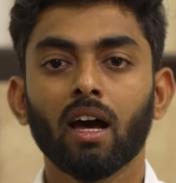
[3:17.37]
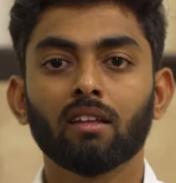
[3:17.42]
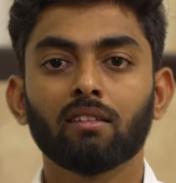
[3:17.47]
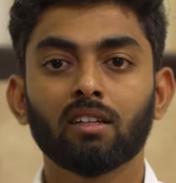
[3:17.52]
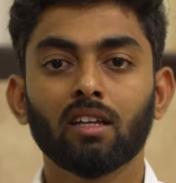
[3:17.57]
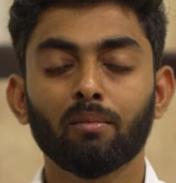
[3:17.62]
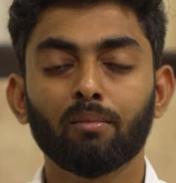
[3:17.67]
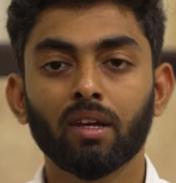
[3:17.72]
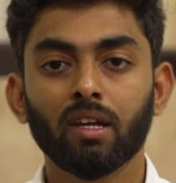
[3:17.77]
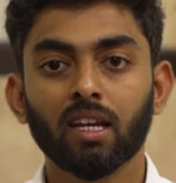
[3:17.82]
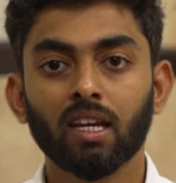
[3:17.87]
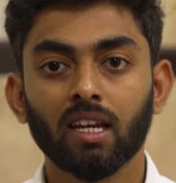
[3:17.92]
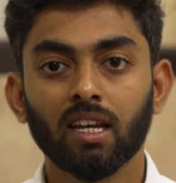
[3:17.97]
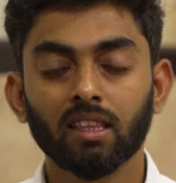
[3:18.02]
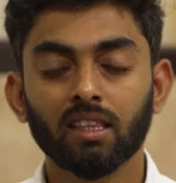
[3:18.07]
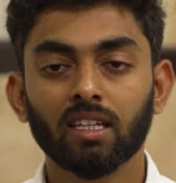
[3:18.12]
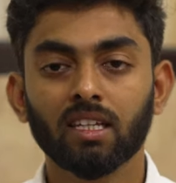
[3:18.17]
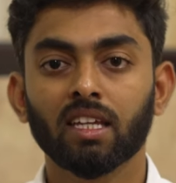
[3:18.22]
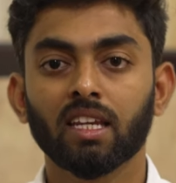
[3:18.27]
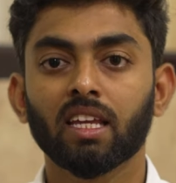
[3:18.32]
சில பேரை
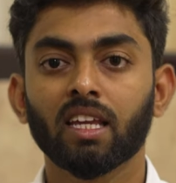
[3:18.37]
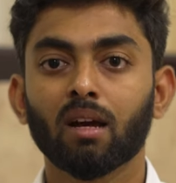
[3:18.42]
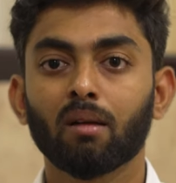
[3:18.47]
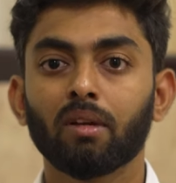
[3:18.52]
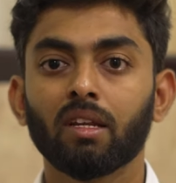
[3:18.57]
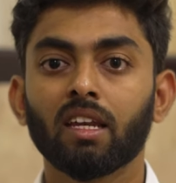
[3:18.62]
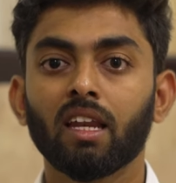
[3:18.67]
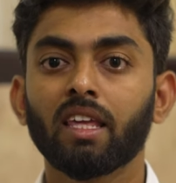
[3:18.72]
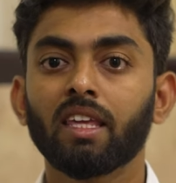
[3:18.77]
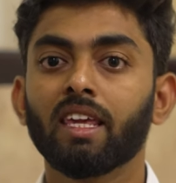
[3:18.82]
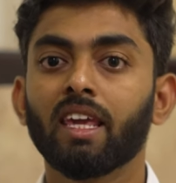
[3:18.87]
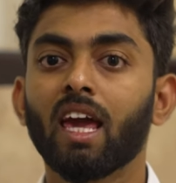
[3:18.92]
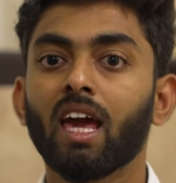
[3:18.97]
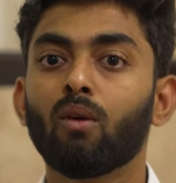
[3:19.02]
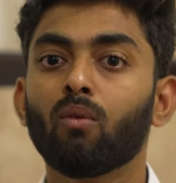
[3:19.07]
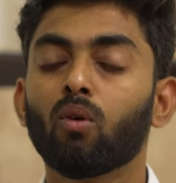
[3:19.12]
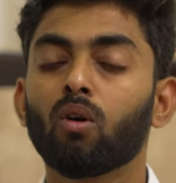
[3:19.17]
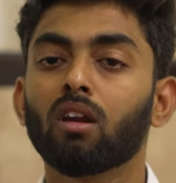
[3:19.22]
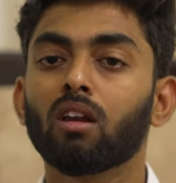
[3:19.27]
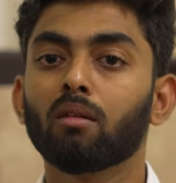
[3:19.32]
இழந்திருக்கிறீங்க அப்படின்னா
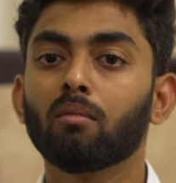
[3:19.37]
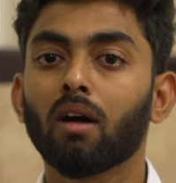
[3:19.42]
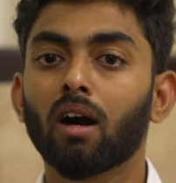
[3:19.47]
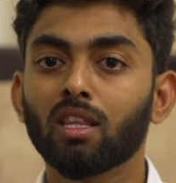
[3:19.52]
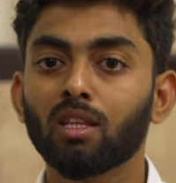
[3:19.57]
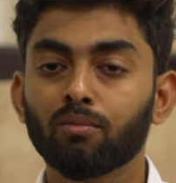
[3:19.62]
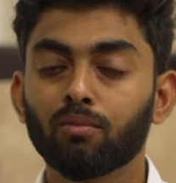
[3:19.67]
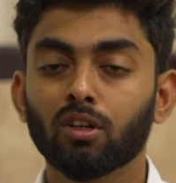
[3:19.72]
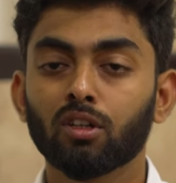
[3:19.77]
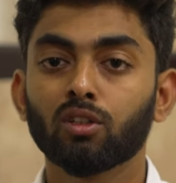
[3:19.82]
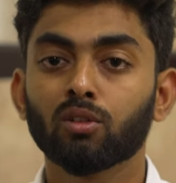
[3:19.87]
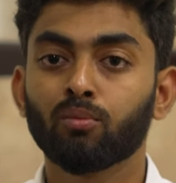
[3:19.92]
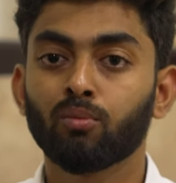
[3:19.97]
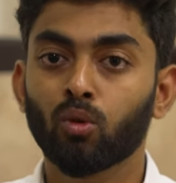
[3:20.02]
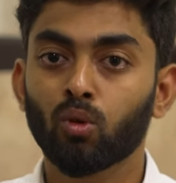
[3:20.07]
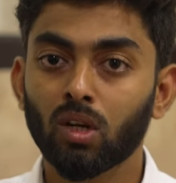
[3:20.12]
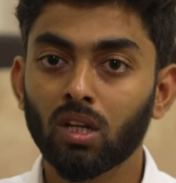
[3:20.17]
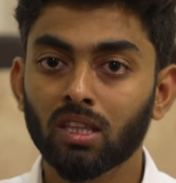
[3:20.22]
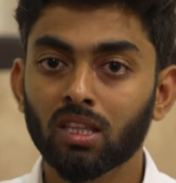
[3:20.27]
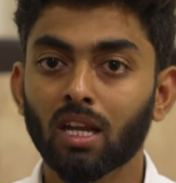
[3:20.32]
ஏன் உங்களுக்கு பாதிப்பு வருது
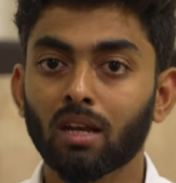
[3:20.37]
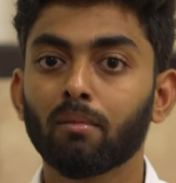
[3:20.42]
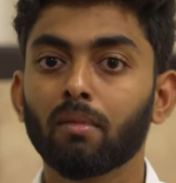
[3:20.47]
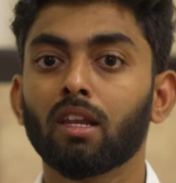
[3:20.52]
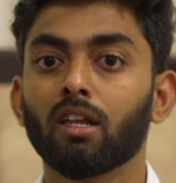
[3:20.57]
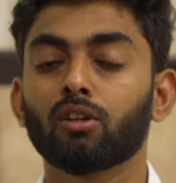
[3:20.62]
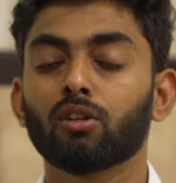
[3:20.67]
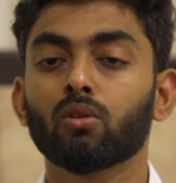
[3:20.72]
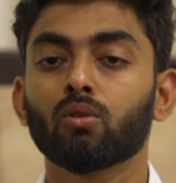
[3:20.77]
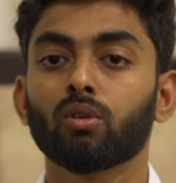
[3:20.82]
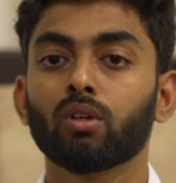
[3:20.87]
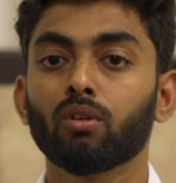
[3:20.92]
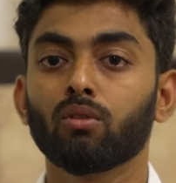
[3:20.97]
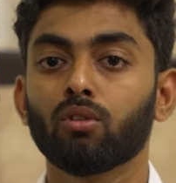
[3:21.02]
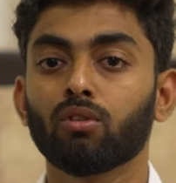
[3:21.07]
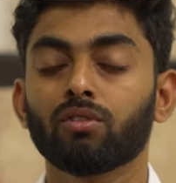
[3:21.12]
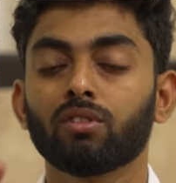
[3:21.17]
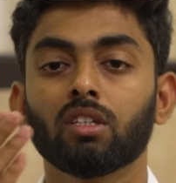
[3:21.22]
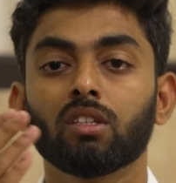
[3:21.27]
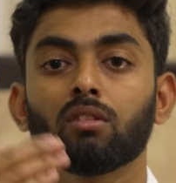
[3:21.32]
பொருள் தன்மையில் இருக்கக்கூடிய
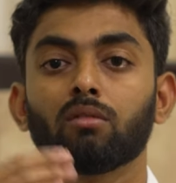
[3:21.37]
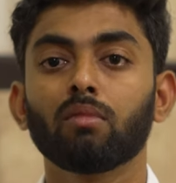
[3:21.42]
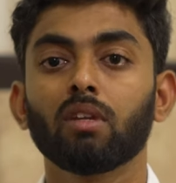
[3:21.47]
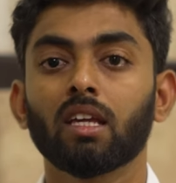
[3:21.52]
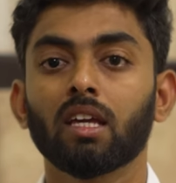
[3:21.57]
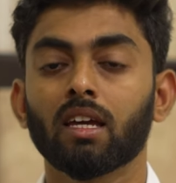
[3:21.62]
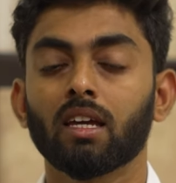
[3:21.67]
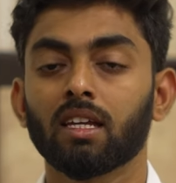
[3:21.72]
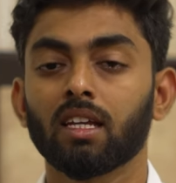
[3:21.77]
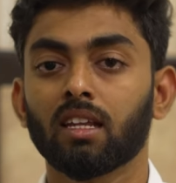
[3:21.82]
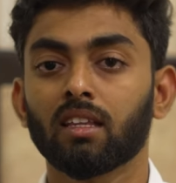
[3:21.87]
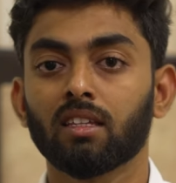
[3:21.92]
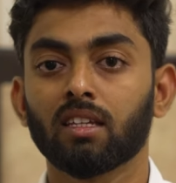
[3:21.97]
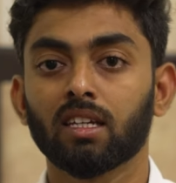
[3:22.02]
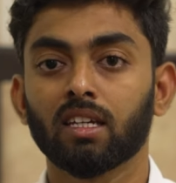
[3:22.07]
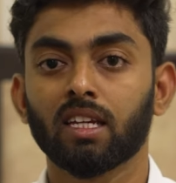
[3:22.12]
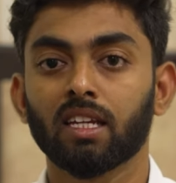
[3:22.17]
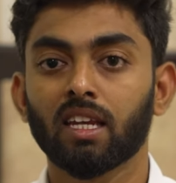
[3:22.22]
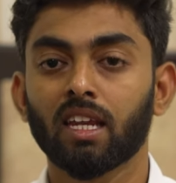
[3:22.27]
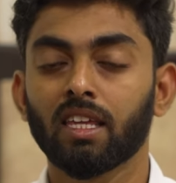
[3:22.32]
ஒரு விஷயத்தையும் நீங்கள்
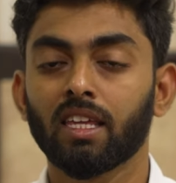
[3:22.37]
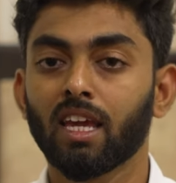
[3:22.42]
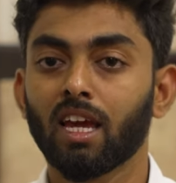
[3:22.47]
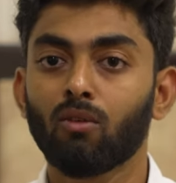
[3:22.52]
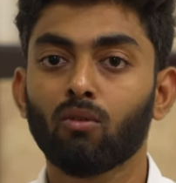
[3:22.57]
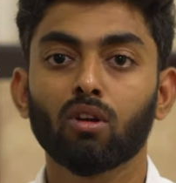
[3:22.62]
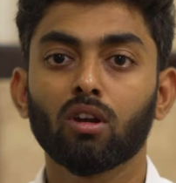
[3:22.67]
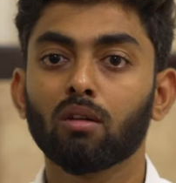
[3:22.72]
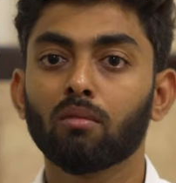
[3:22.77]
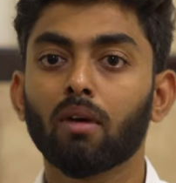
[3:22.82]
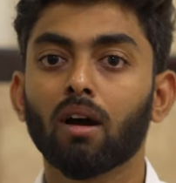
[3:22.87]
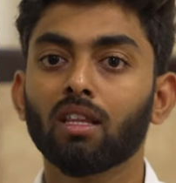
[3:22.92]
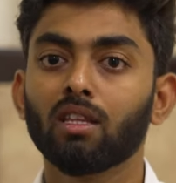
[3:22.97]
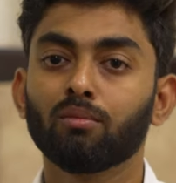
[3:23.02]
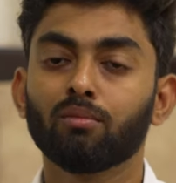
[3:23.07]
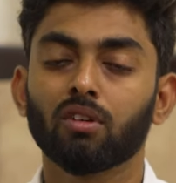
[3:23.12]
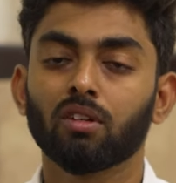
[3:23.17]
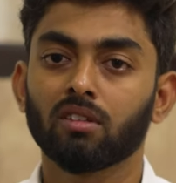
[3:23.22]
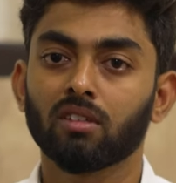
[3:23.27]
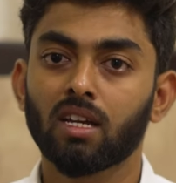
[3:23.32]
இழந்திருக்கிறீங்கன்னா ஏன் உங்களுக்கு
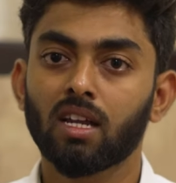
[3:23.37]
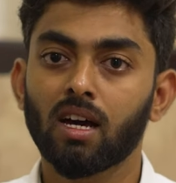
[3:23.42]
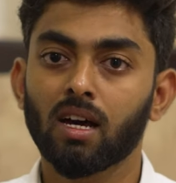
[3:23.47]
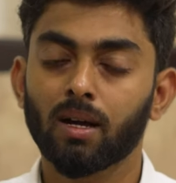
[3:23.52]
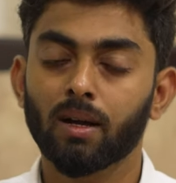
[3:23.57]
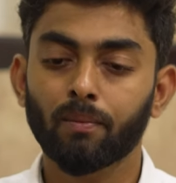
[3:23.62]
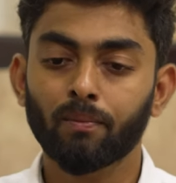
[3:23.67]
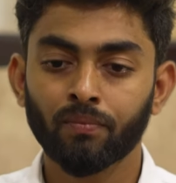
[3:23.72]
பாதிப்பு வருதுன்னா